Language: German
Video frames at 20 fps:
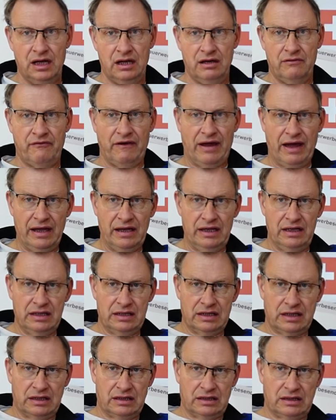weil
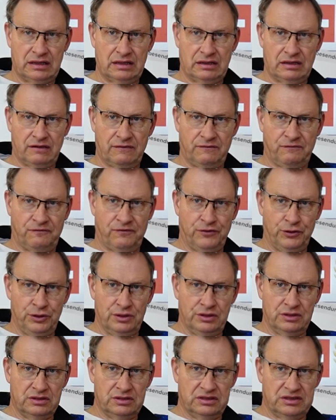
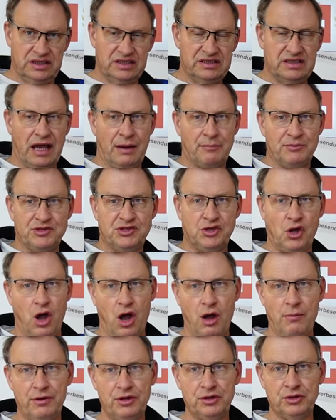für diese
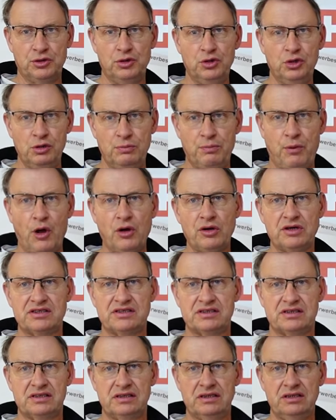
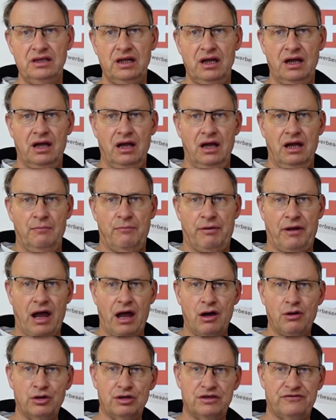Absorberkühlboxen
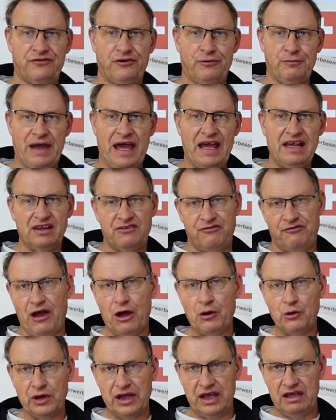braucht vom
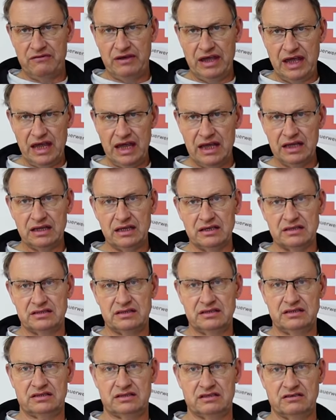SVGW, das
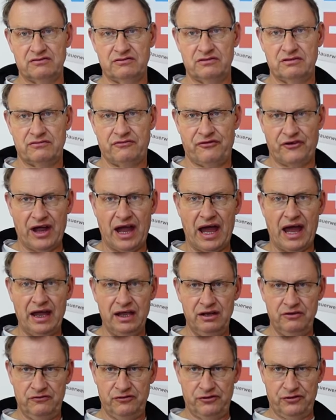ist ein
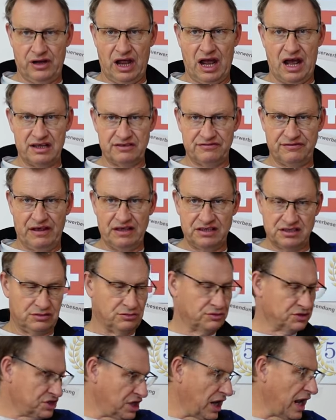Verein für Gas, Wasser
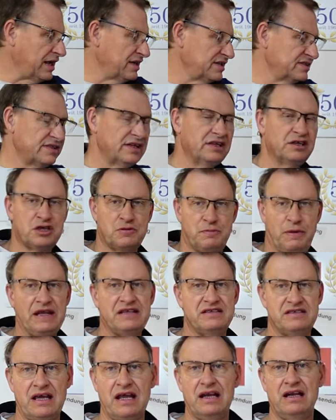und Scheiße, eine
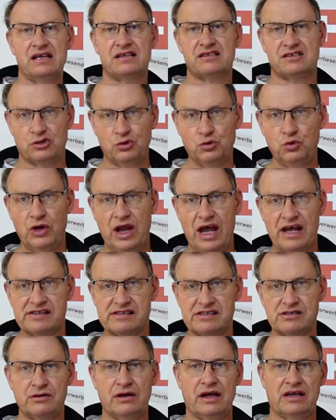spezielle
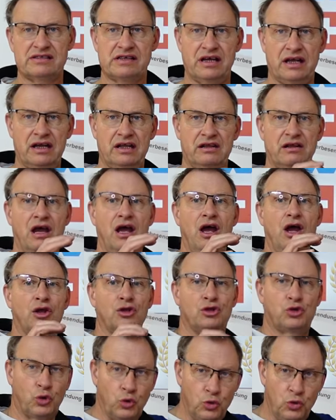Zulassung, also eine
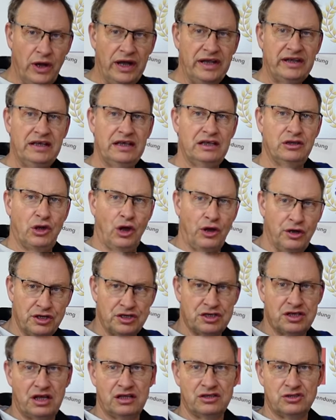Truhe, die in
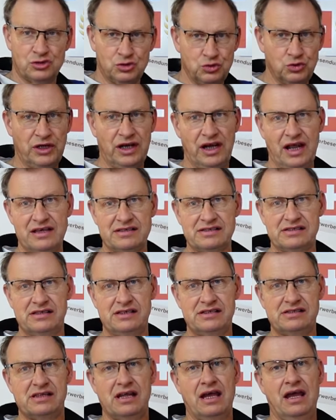Deutschland zugelassen
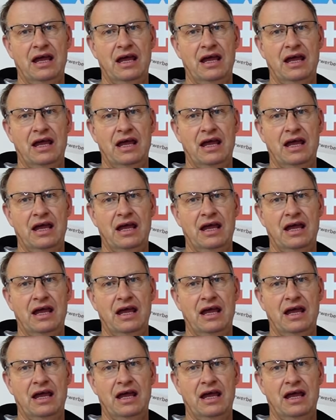ist,